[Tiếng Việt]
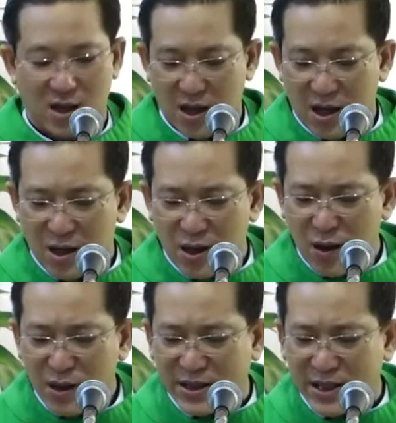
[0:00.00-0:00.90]

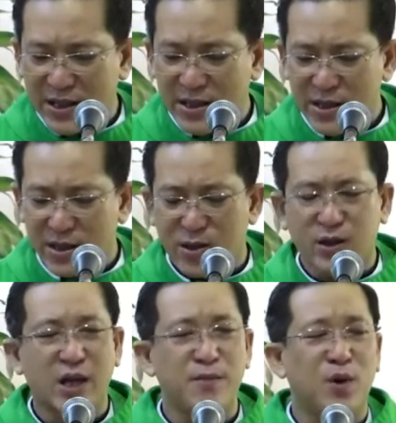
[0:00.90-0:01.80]
Lo chi cho
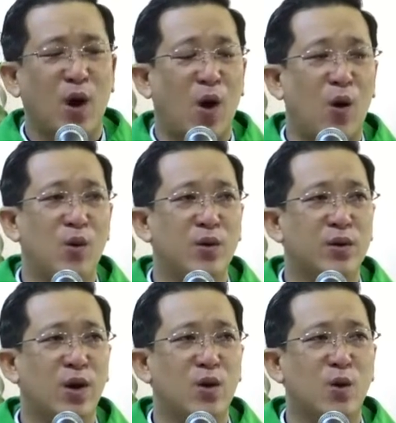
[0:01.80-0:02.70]
thêm khổ,
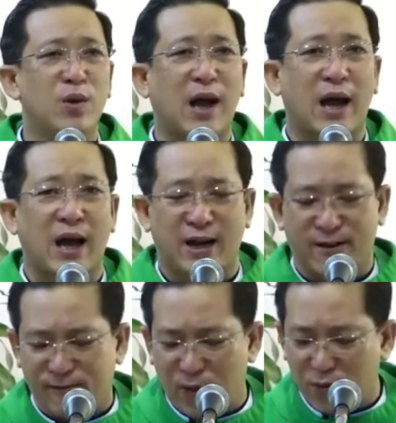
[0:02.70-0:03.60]
đó cũng là hạnh
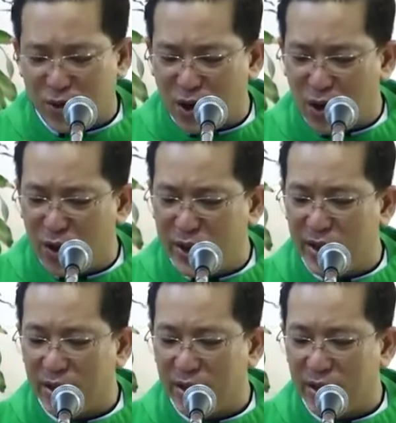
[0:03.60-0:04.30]
phúc rồi.